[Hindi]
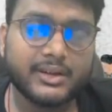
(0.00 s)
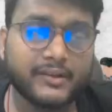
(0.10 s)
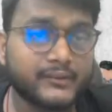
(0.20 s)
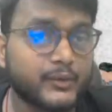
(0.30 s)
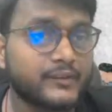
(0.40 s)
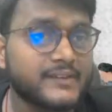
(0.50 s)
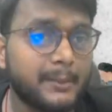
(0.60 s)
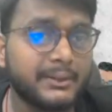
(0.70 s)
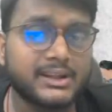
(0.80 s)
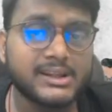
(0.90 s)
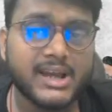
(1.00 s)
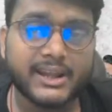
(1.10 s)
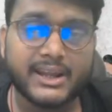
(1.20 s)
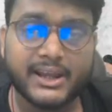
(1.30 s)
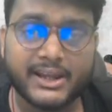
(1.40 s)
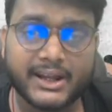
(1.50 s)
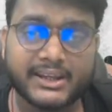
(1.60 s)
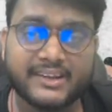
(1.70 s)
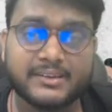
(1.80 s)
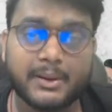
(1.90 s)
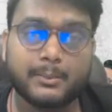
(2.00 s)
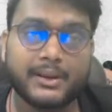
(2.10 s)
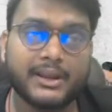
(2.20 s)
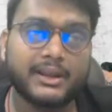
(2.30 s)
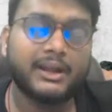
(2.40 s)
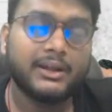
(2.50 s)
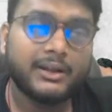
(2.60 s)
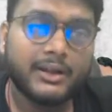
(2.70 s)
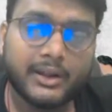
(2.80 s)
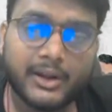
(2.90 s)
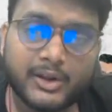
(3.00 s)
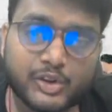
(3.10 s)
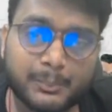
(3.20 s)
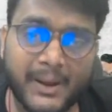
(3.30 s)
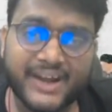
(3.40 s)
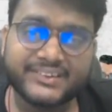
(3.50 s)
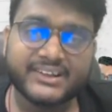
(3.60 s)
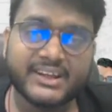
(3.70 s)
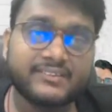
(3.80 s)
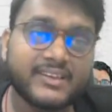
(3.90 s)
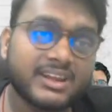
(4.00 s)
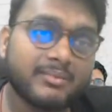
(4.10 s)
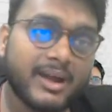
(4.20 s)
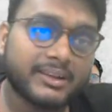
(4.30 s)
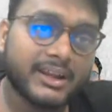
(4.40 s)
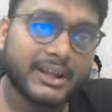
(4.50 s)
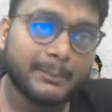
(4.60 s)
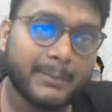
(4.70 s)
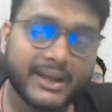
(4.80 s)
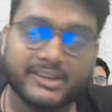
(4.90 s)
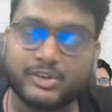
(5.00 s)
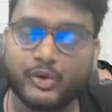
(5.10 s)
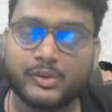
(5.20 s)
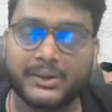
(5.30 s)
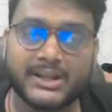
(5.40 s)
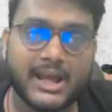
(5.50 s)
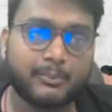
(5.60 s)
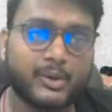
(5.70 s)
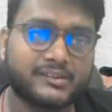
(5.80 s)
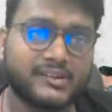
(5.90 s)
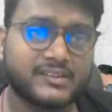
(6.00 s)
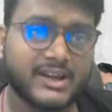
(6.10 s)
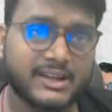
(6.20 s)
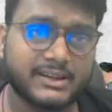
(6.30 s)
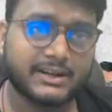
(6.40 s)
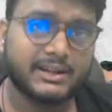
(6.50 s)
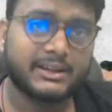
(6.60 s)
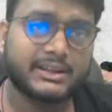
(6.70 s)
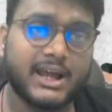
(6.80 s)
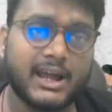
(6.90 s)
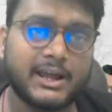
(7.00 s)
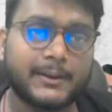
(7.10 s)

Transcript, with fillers: किसको शामिल किया गया है अगर ये सवाल बनेगा तो पांच के आंसर की बात करेंगे बायजूस बेटा आपको अच्छे से याद रखना है क्या